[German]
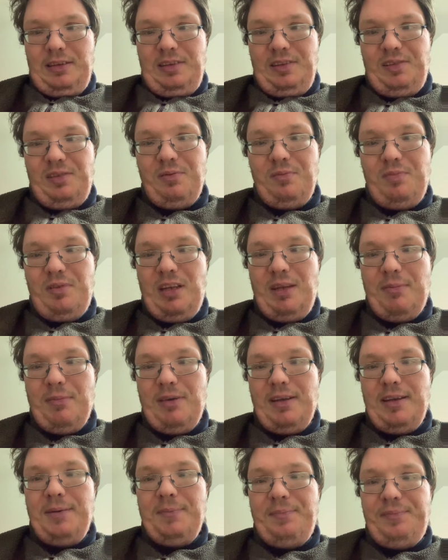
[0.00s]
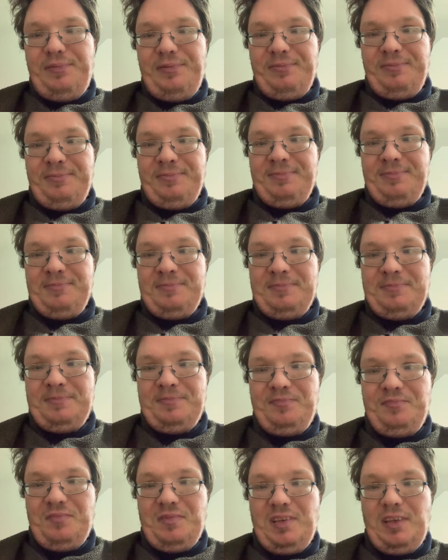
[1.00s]
Zum Thema Impfen.
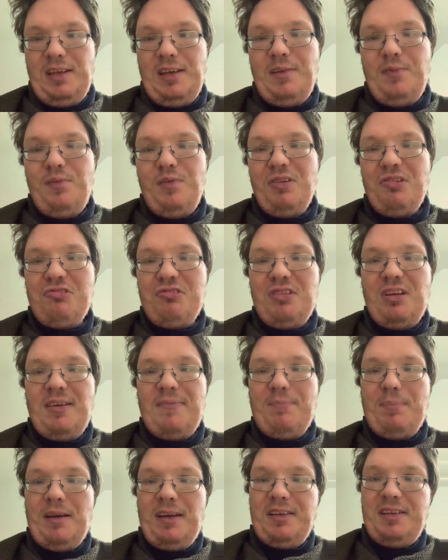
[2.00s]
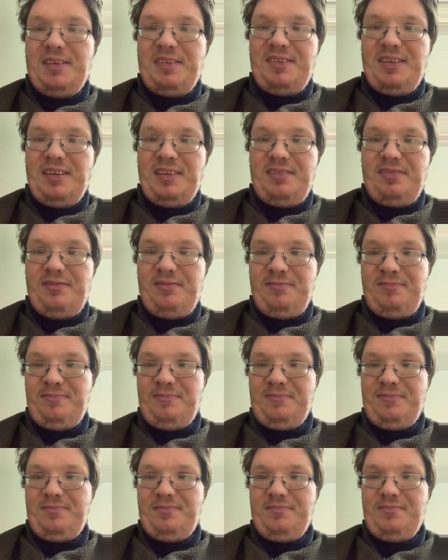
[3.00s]
Ich verstehe beide Seiten,
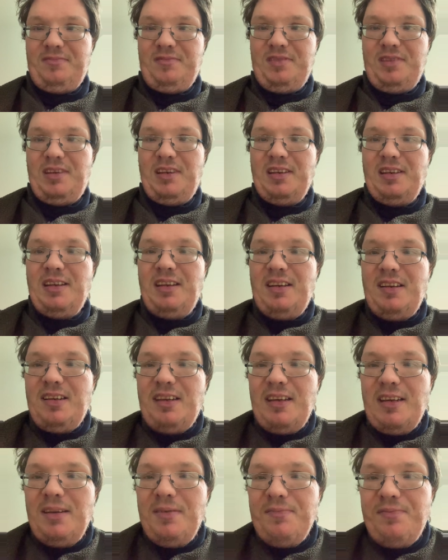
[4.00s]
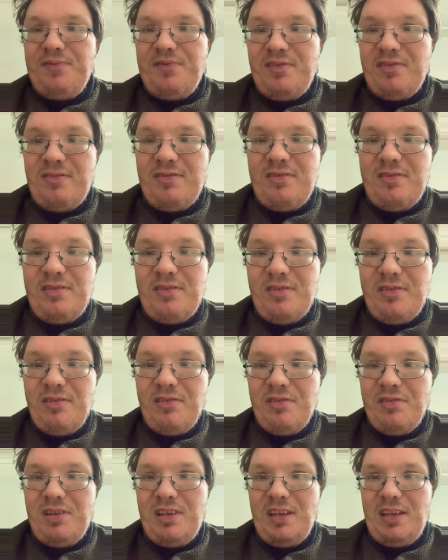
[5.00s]
die Nichtgeimpften
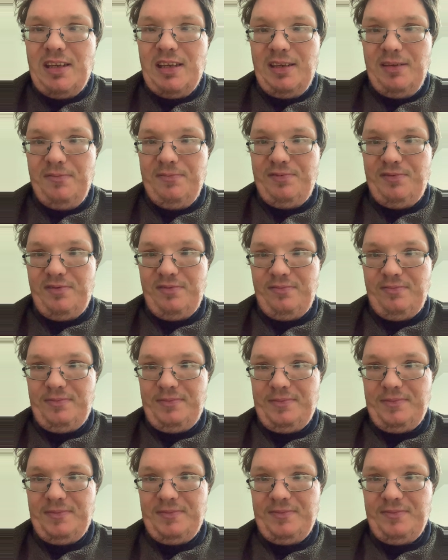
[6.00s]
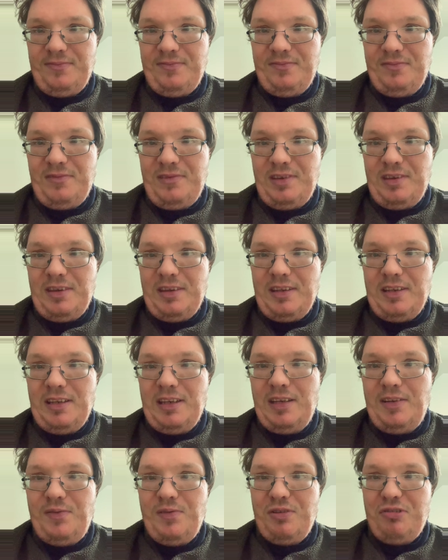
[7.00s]
und die Geimpften.
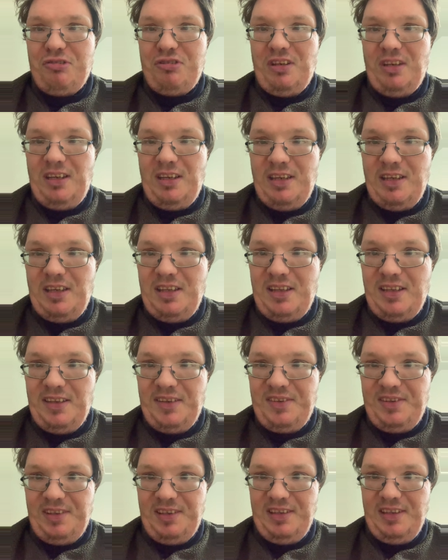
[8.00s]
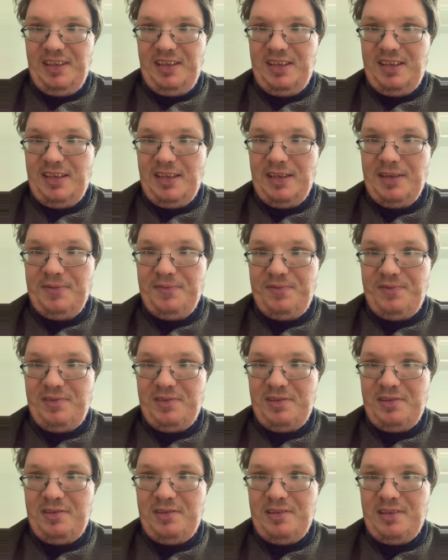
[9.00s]
Ich verstehe, dass die
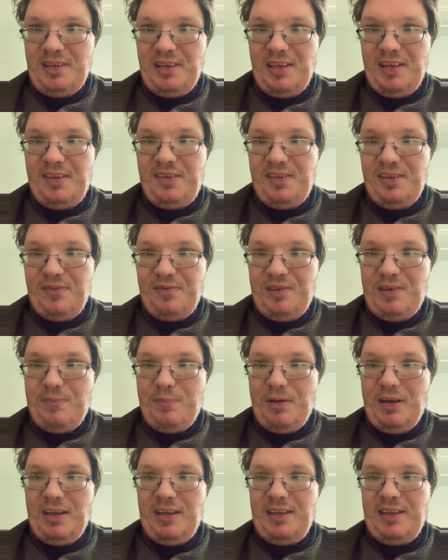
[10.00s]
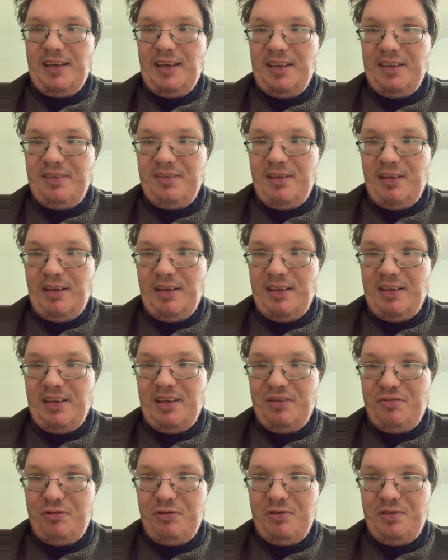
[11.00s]
Nichtgeimpften jetzt auf die Barrikaden gingen,
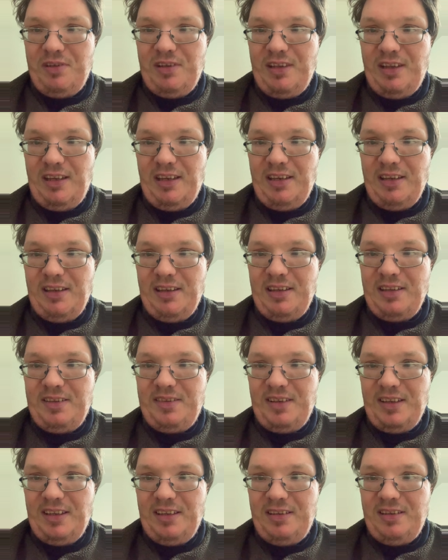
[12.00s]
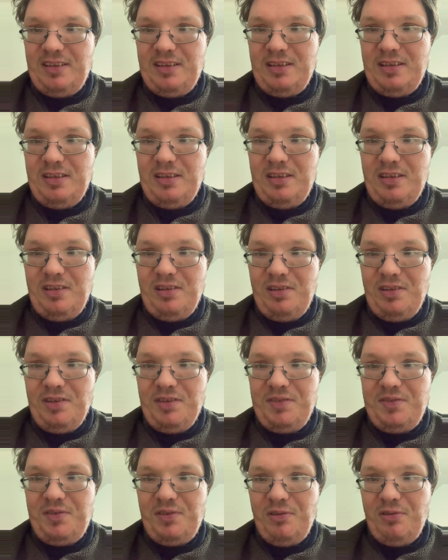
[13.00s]
eh schon seit längerer Zeit,
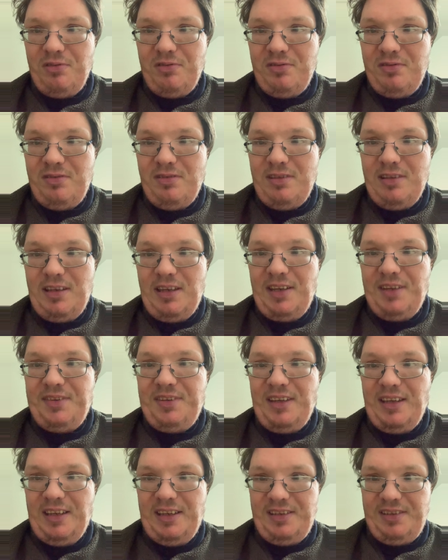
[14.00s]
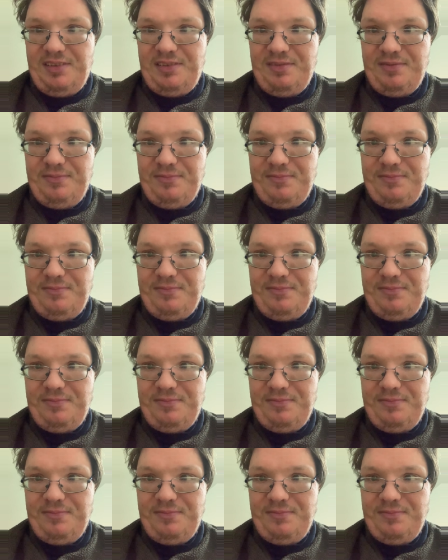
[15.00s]
und sagen, es reicht.